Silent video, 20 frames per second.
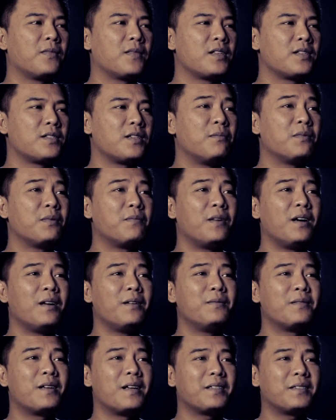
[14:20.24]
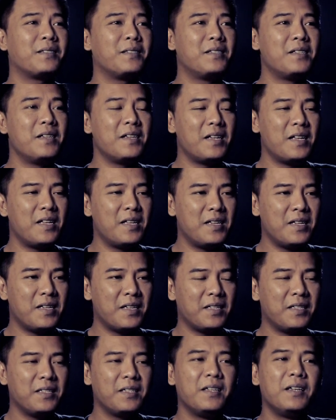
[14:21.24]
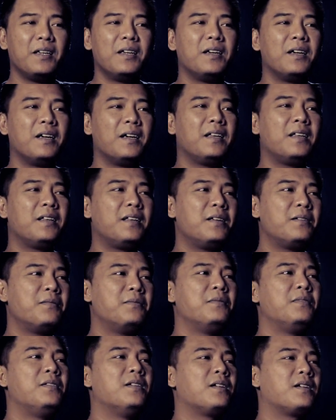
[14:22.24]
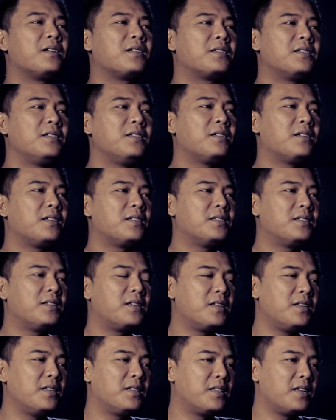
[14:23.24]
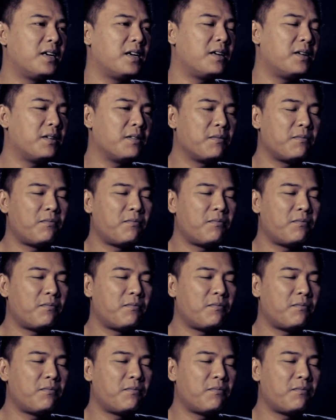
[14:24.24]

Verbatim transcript: sampai Pak Lurah segala gitu. Akhirnya udah singkat cerita.